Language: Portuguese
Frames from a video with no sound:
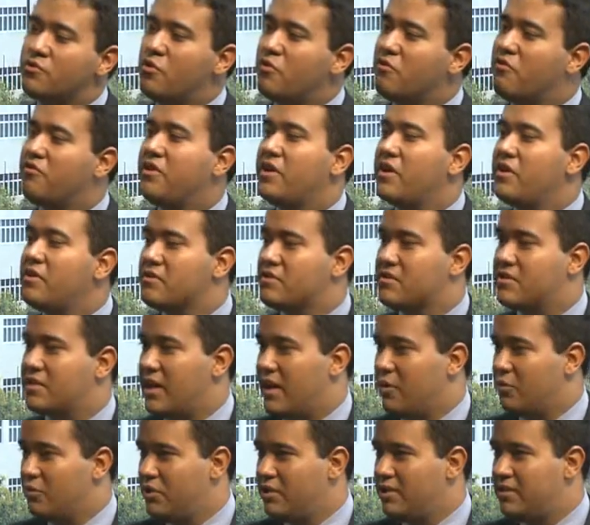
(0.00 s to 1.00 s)
convênios que
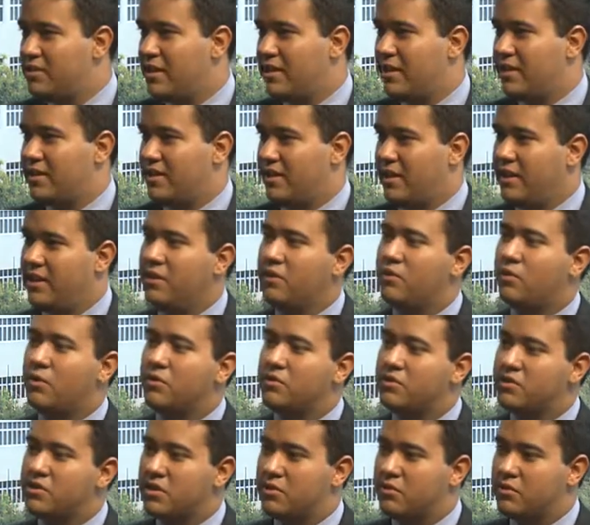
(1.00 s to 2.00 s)
a UNIT ela tem
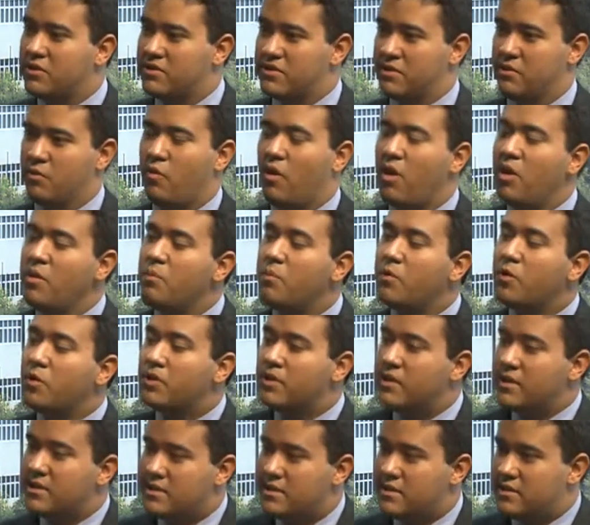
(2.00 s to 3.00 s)
enquanto instituição. Qual a
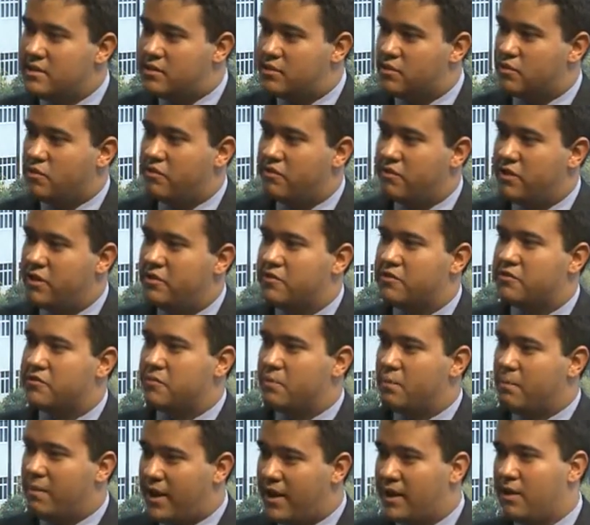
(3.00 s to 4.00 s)
importância desses convênios
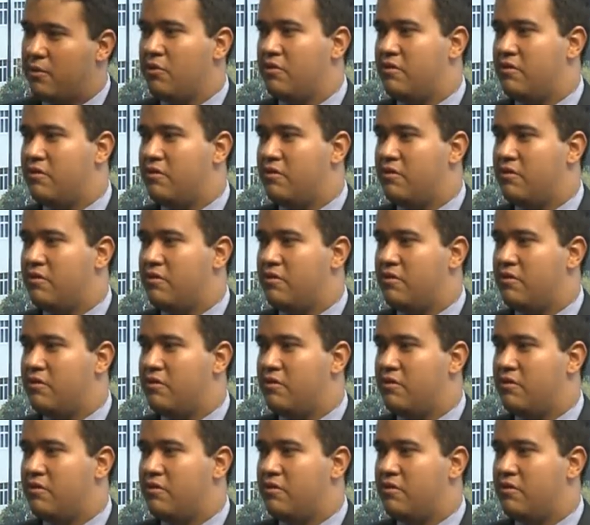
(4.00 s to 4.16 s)
para a